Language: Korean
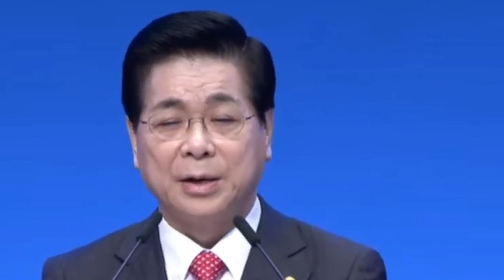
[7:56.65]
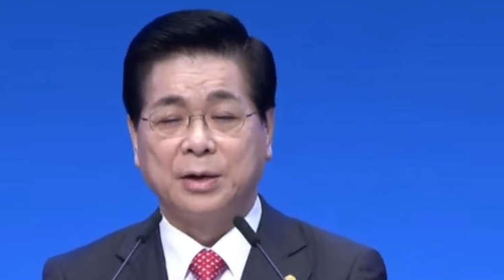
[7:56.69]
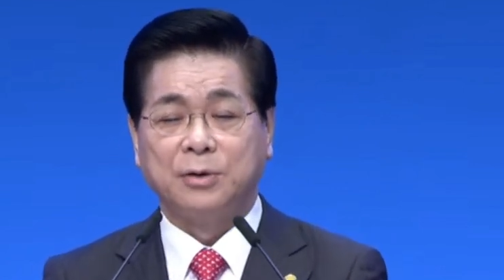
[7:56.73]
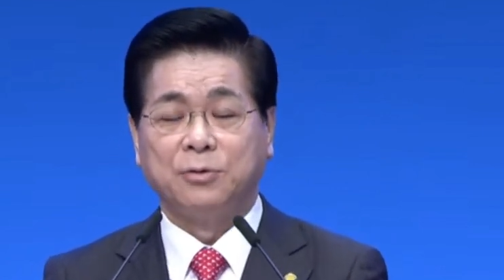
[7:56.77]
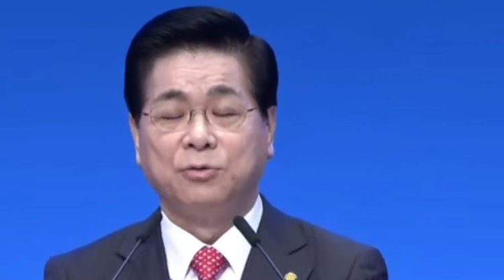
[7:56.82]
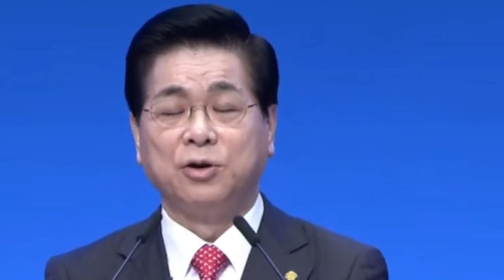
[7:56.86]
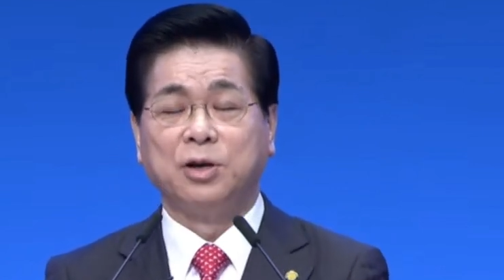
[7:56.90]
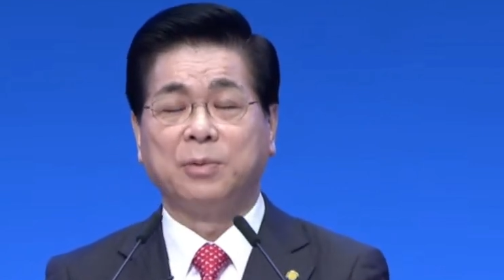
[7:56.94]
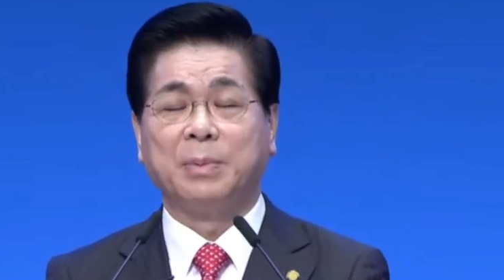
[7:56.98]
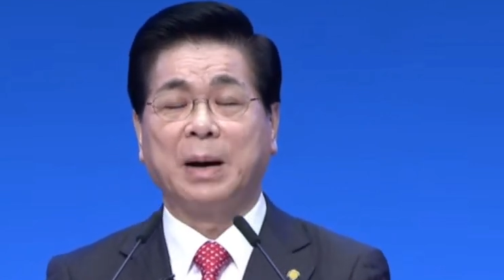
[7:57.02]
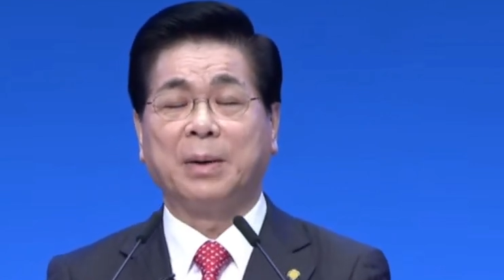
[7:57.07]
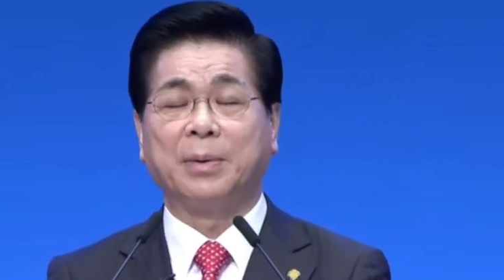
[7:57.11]

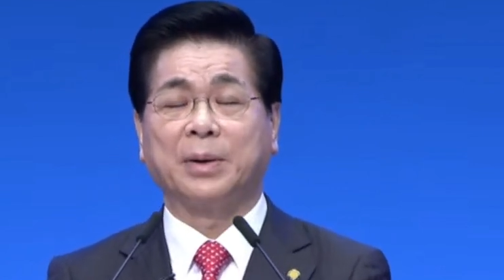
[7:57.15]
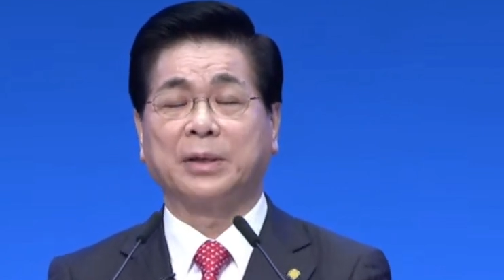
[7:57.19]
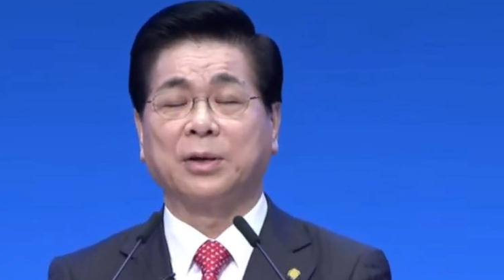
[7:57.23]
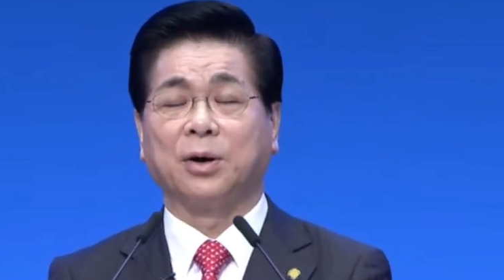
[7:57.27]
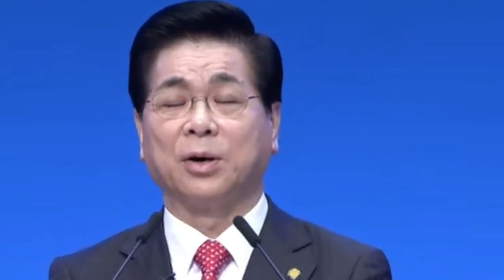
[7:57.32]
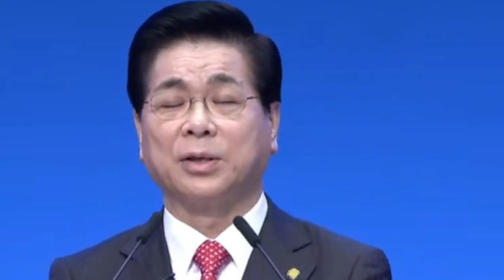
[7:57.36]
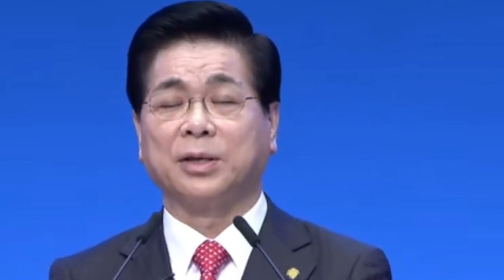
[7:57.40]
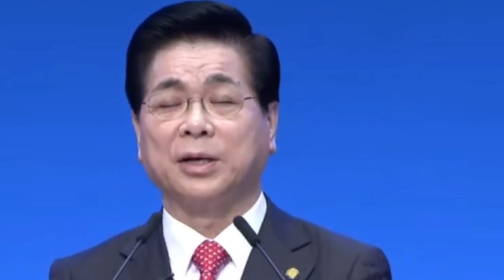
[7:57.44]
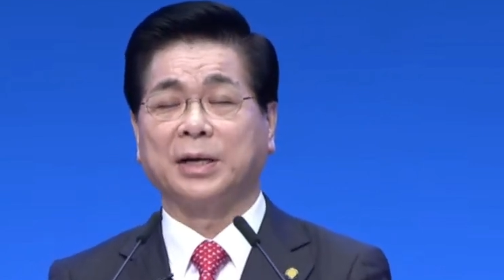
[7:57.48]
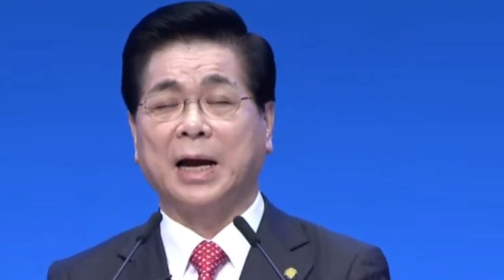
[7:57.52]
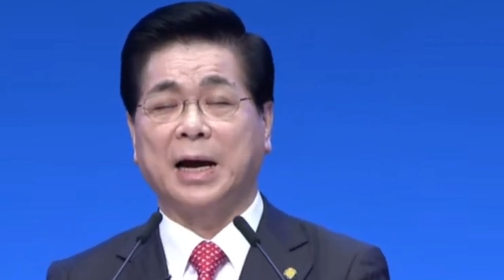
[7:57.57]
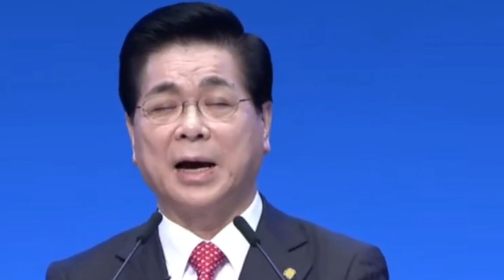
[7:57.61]
우리 마음에
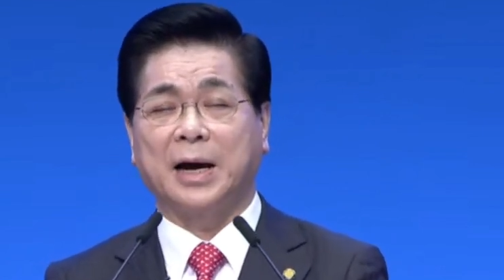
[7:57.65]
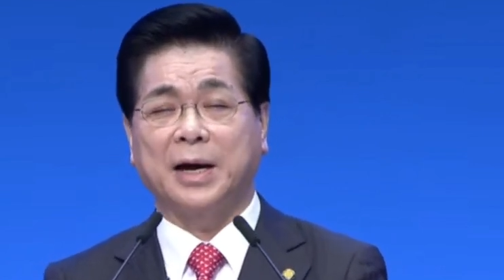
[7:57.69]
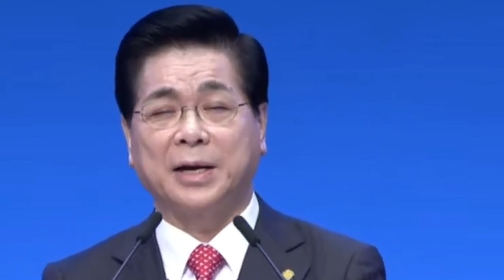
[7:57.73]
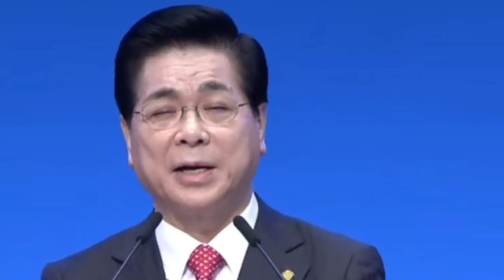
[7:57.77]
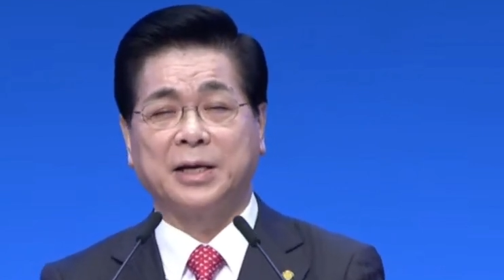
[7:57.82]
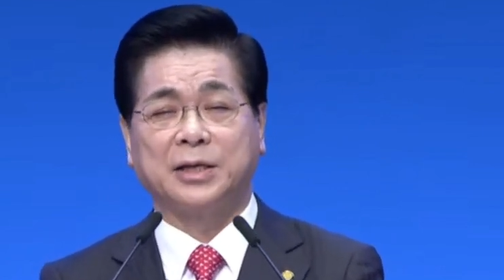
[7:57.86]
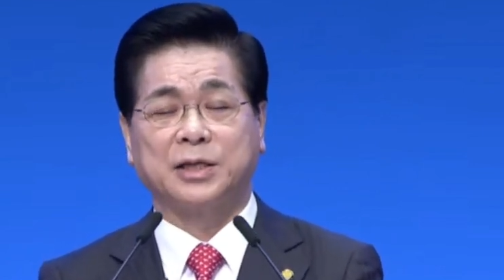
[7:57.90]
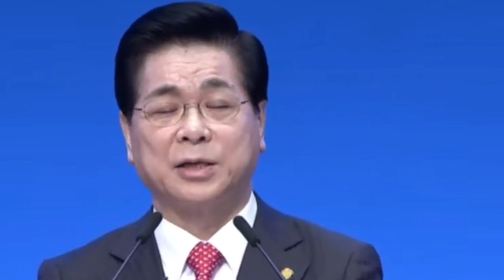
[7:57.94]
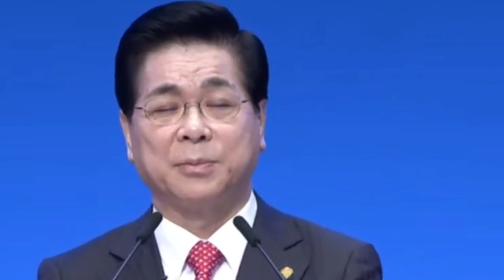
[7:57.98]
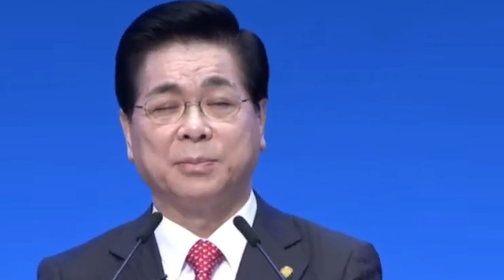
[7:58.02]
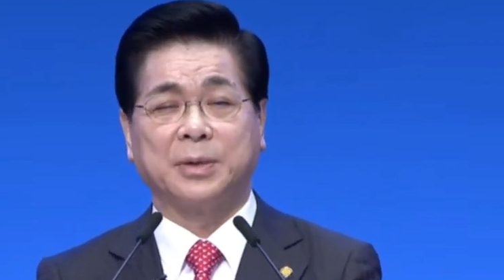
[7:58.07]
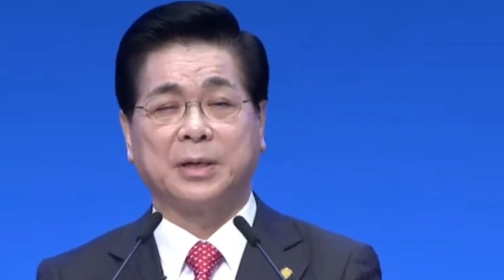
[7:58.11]
어떤 악간이
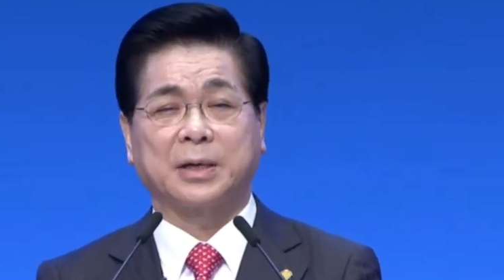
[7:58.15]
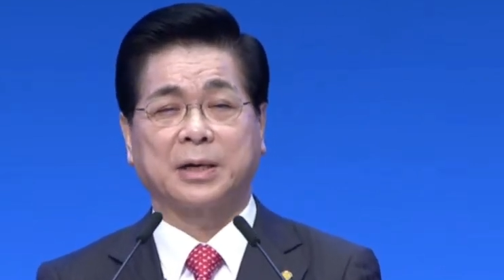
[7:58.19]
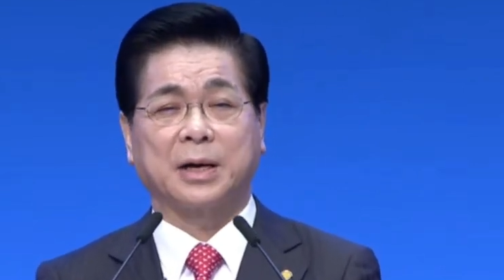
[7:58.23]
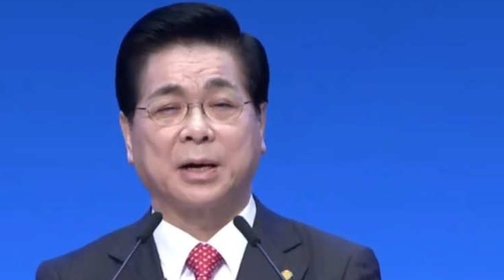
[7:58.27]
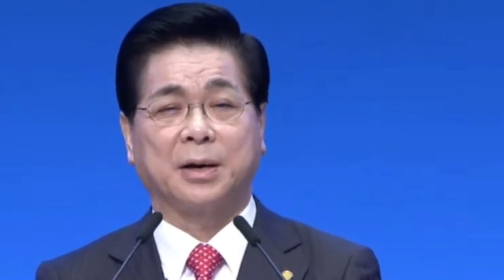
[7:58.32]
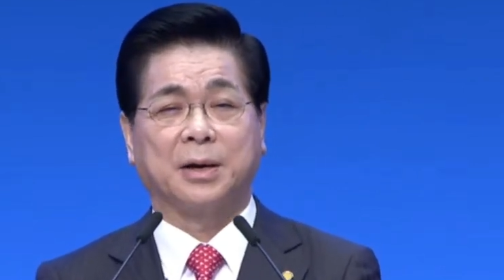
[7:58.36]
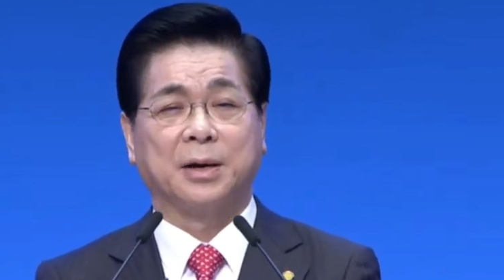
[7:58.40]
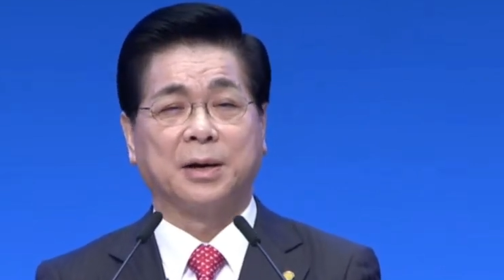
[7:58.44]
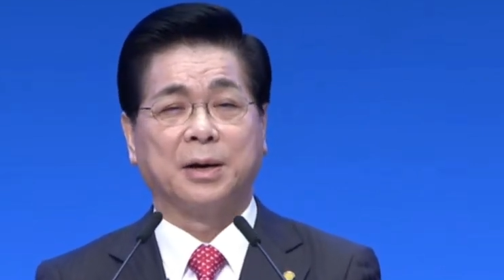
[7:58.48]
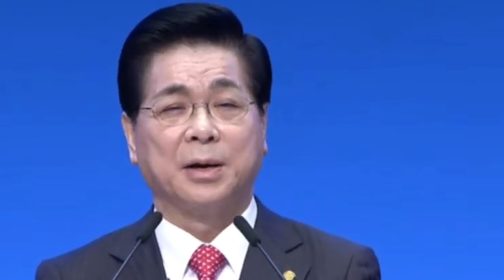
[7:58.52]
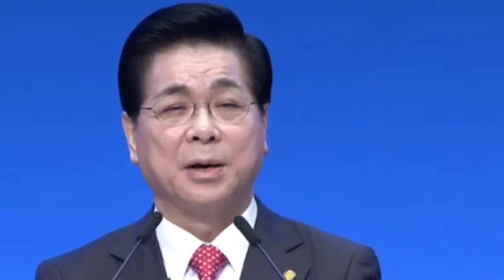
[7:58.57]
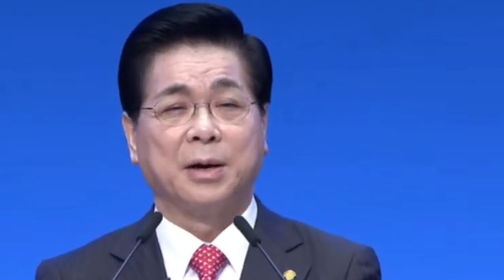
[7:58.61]
있습니까?